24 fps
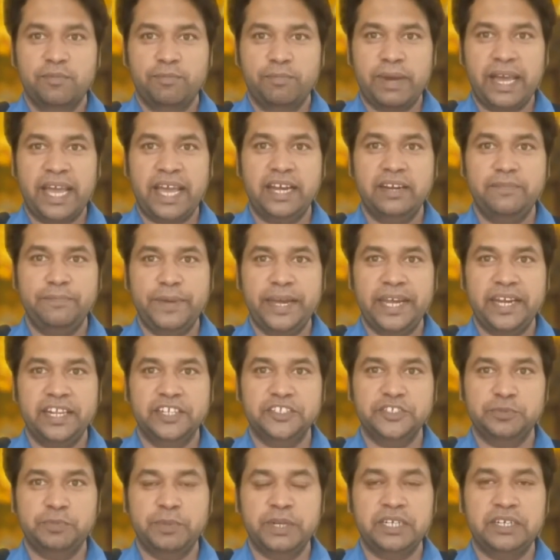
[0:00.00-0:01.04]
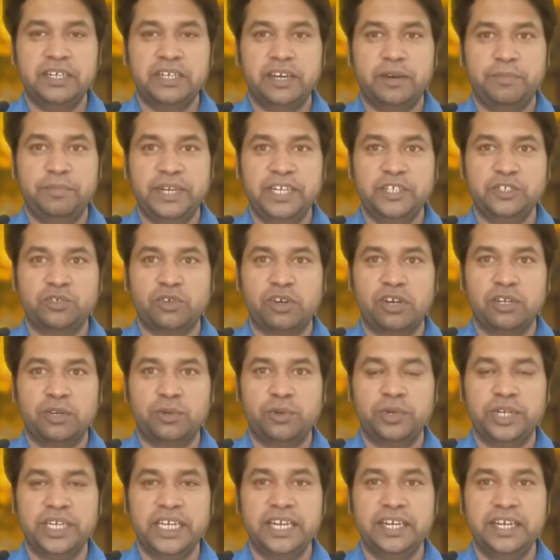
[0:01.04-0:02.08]
மேன் மேனேஜ்மெண்ட் அப்படின்னு
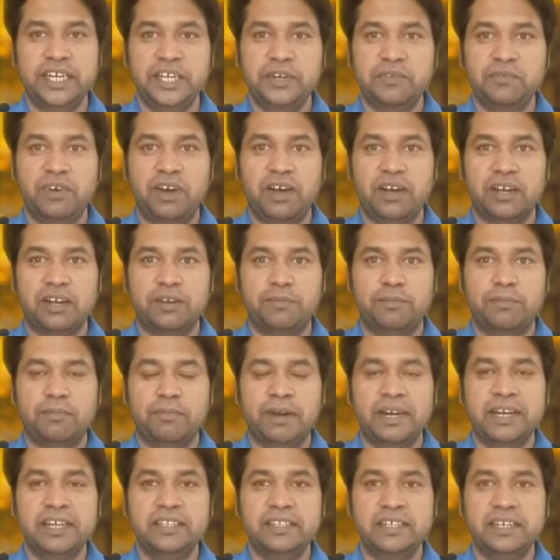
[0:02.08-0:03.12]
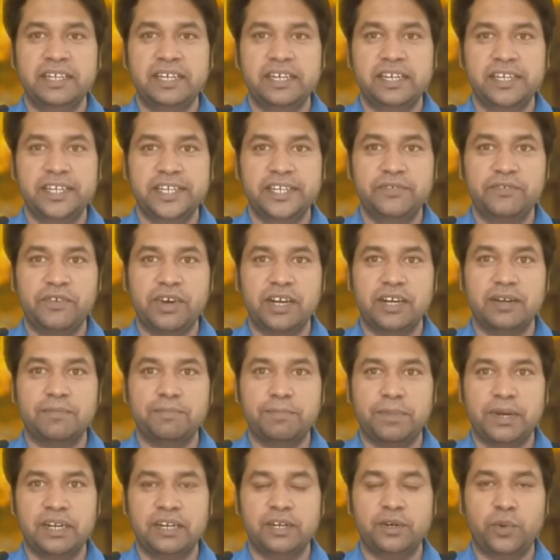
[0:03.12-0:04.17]
சொல்லக்கூடிய நிர்வாகம் மனிதர்களை
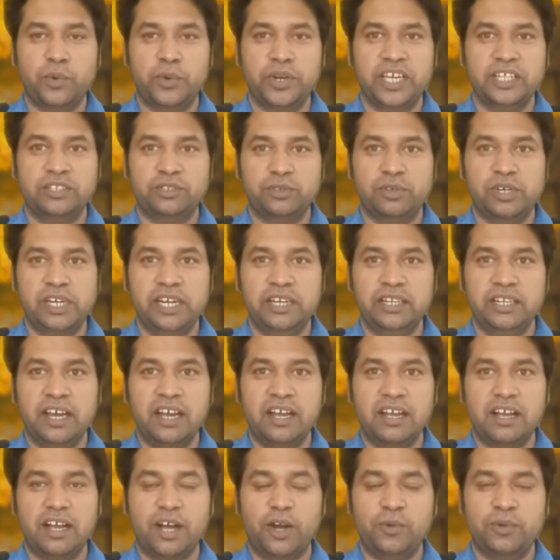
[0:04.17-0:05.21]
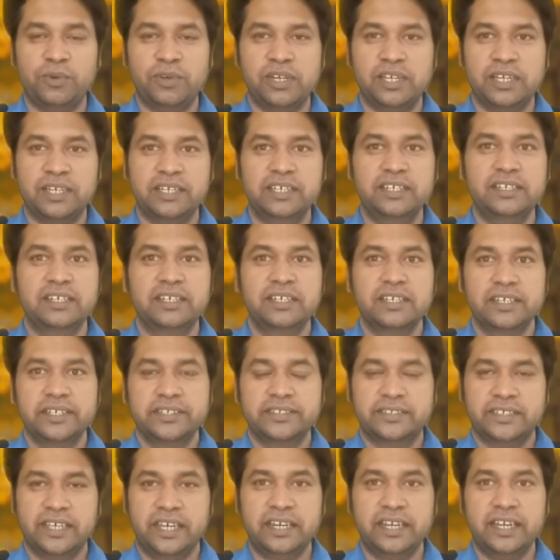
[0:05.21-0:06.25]
நிர்வாகம் பண்ணக்கூடிய தொழில் தான் அவங்களுக்கு
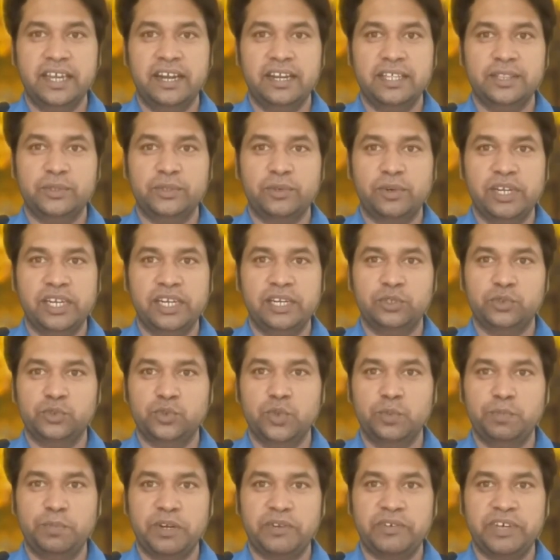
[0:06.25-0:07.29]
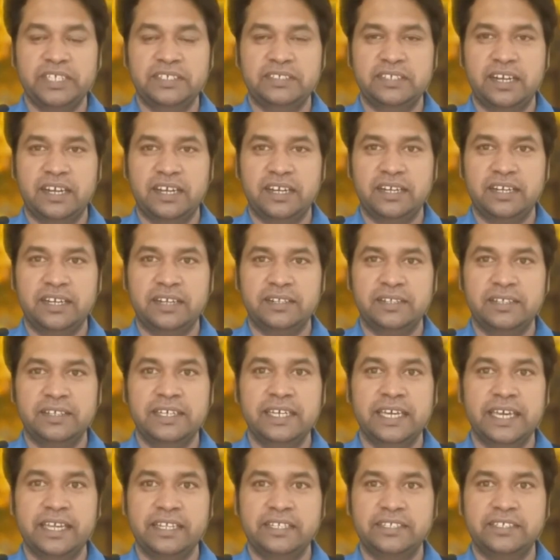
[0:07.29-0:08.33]
சரியான தொழில் சூப்பர்வைசராக இருக்கிறது
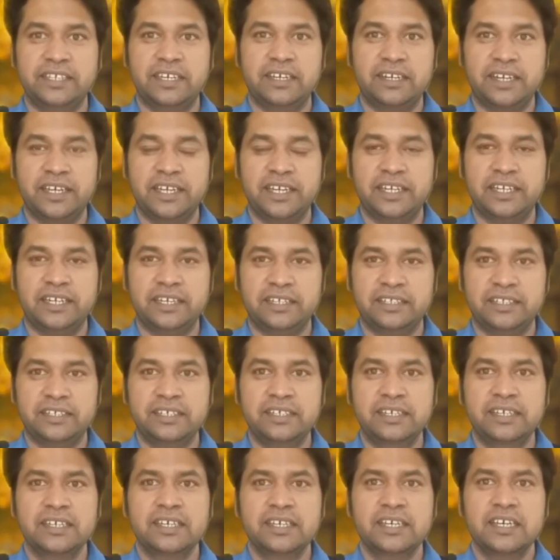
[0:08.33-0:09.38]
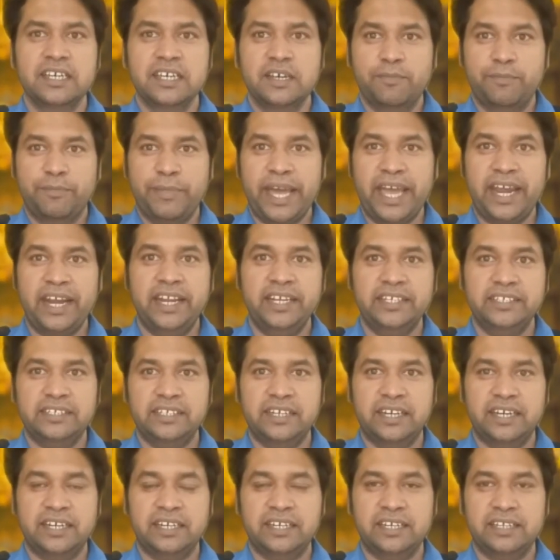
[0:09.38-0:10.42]
ஹெச்ஆராக இருக்கிறது
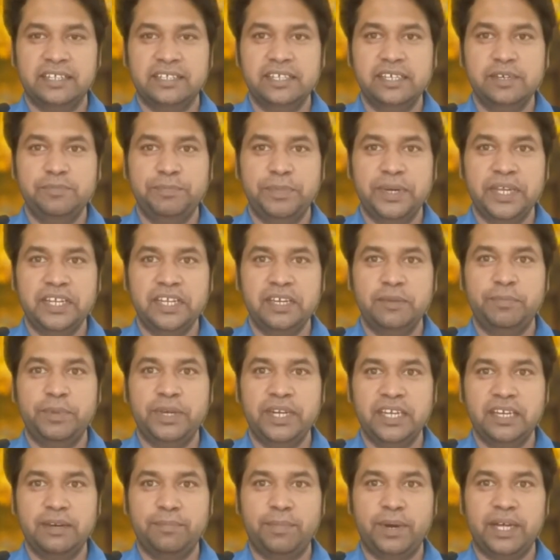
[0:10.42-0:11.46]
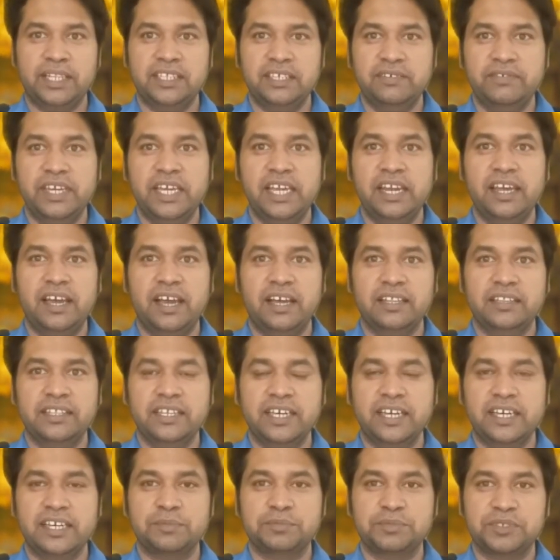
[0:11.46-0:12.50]
மேனேஜராக இருக்கிறது பெரிய பெரிய பதவியில்
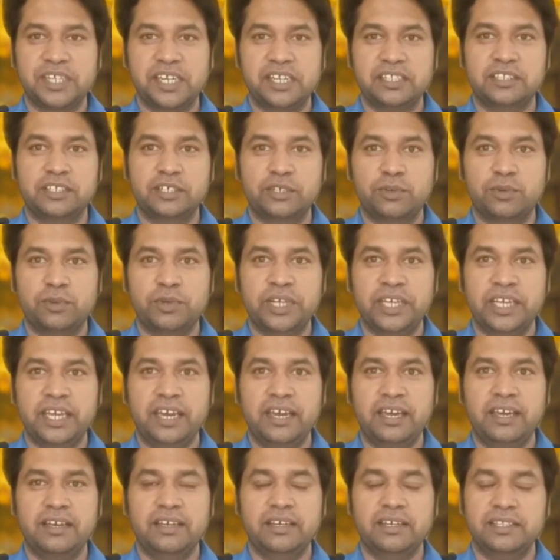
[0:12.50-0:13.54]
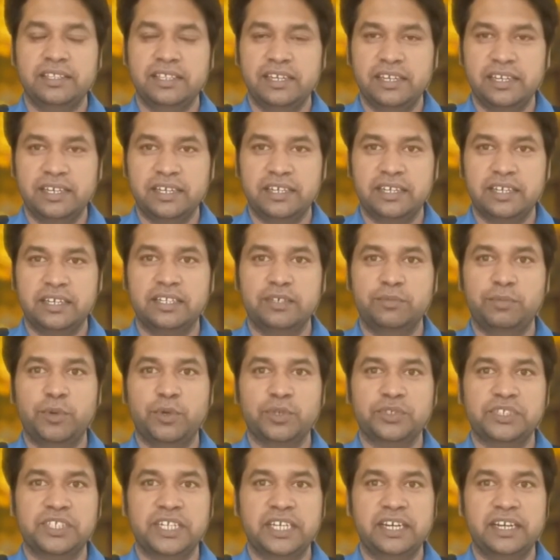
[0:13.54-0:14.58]
அதிகாரம் செலுத்தக்கூடிய இதில் இருக்கிறது
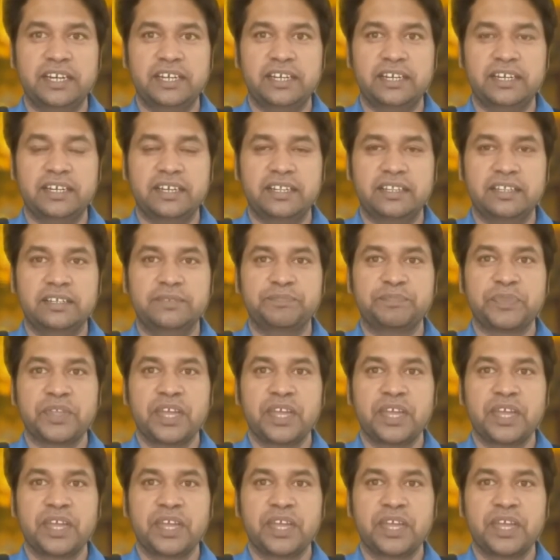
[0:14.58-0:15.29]
போஸ்டிங்கில் இருக்கிறது